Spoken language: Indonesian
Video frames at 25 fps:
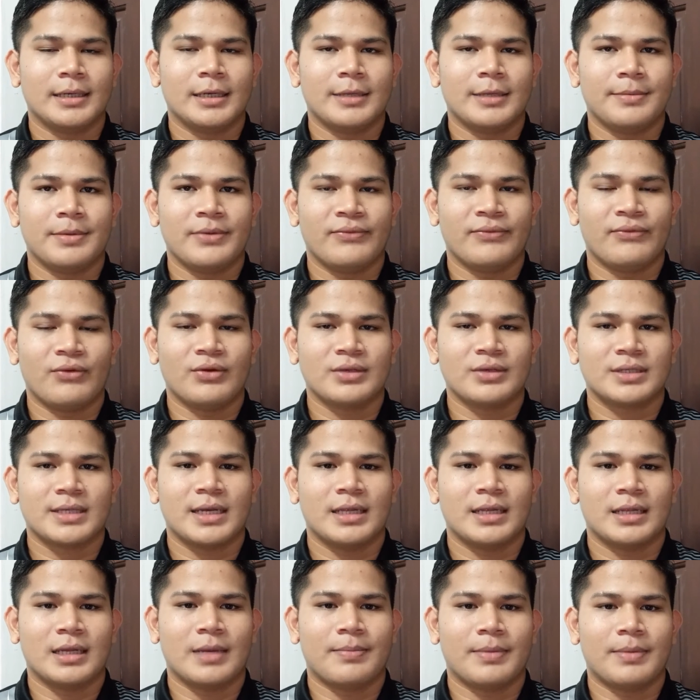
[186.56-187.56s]
lebih
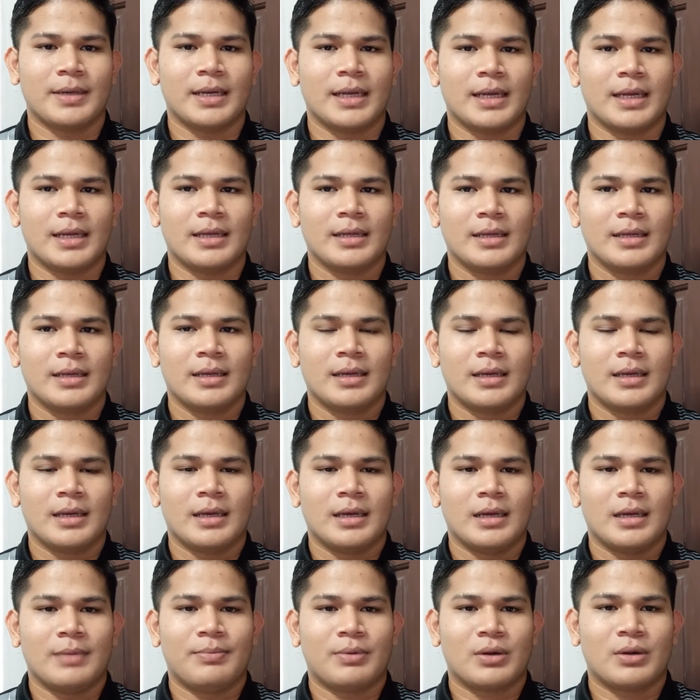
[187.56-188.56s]
fokuskan kepada
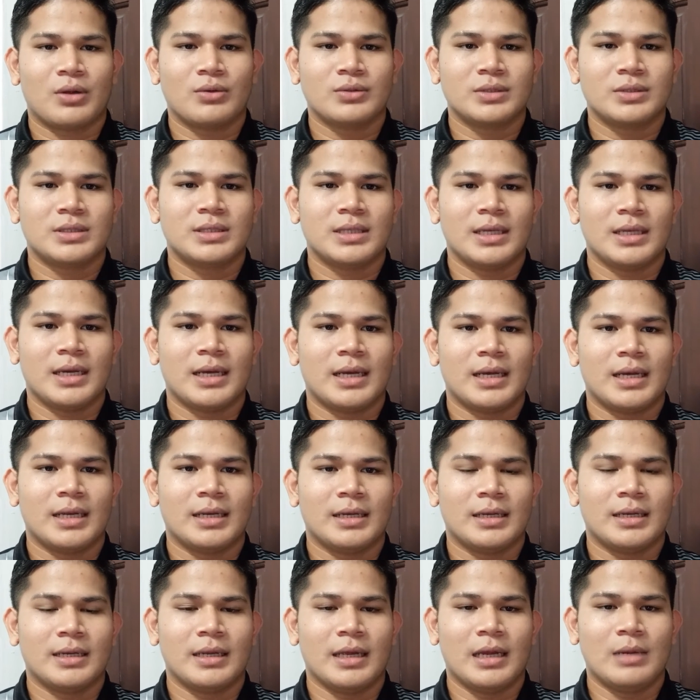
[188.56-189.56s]
uh,
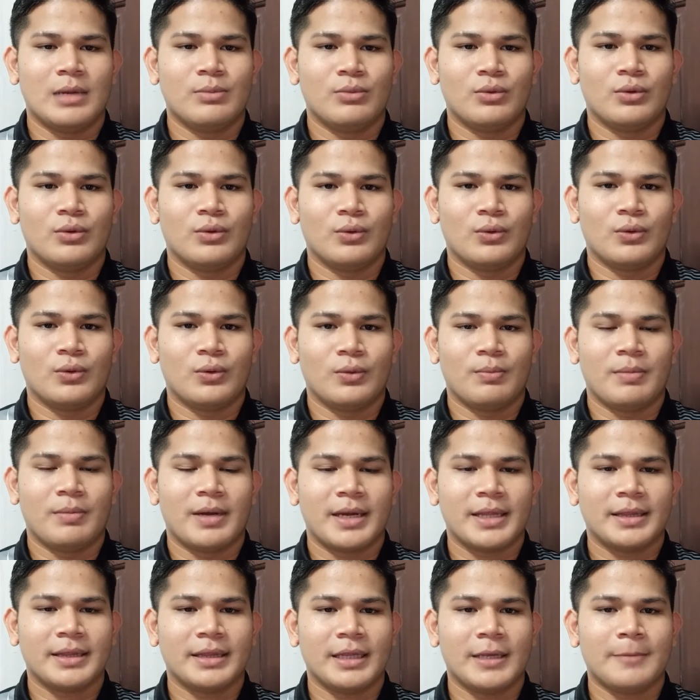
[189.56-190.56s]
perkongsian ilmu
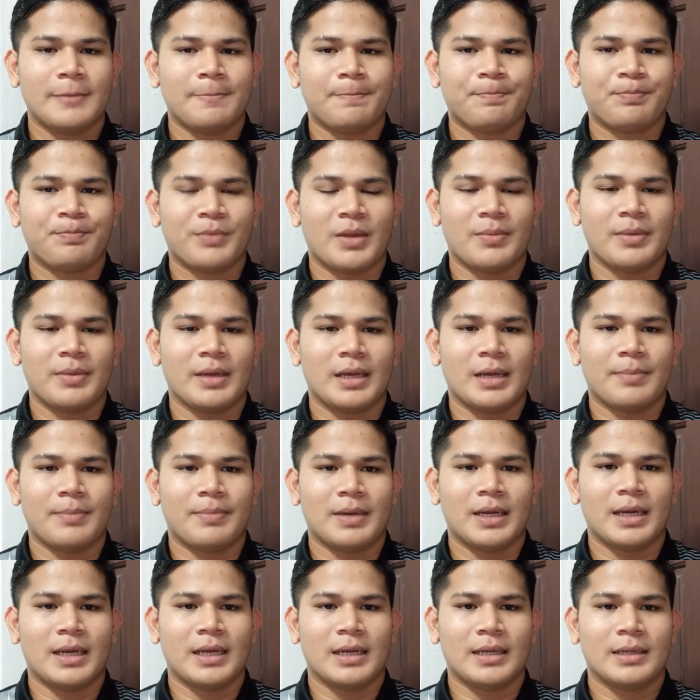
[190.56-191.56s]
maritim, lebih
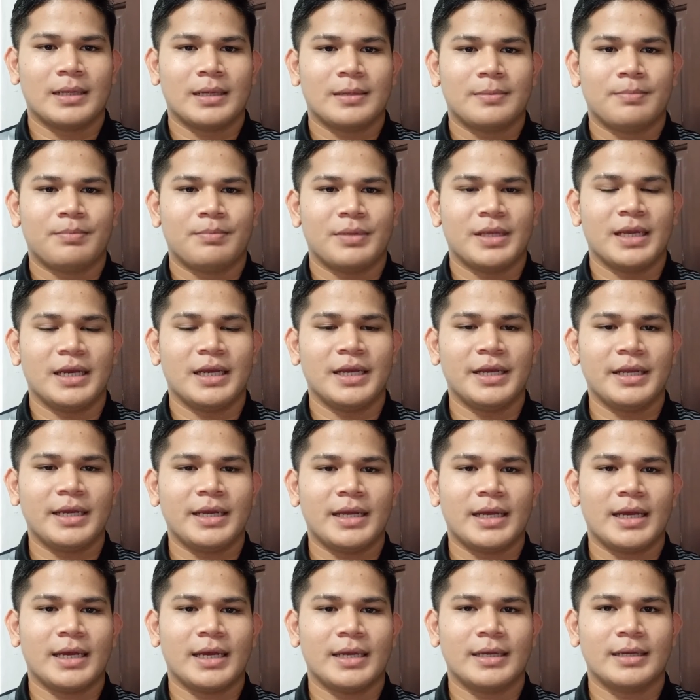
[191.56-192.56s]
kepada
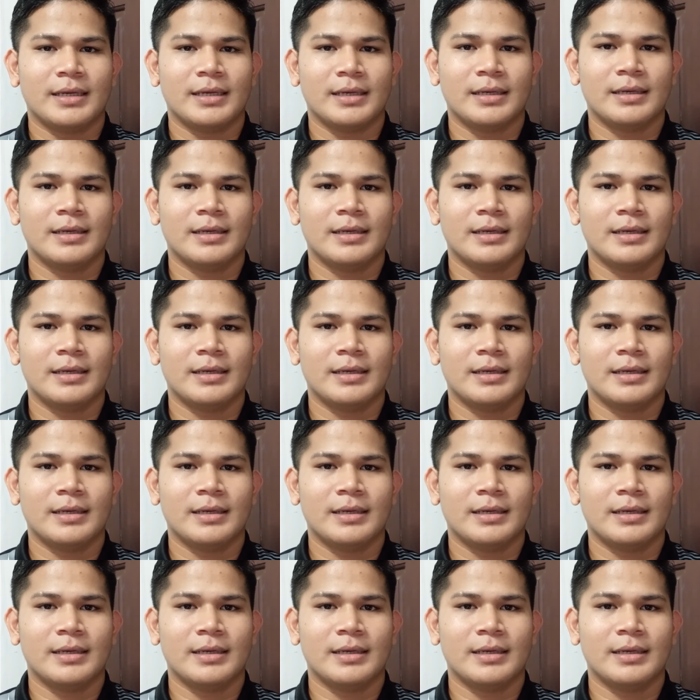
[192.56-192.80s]
penyelidikan,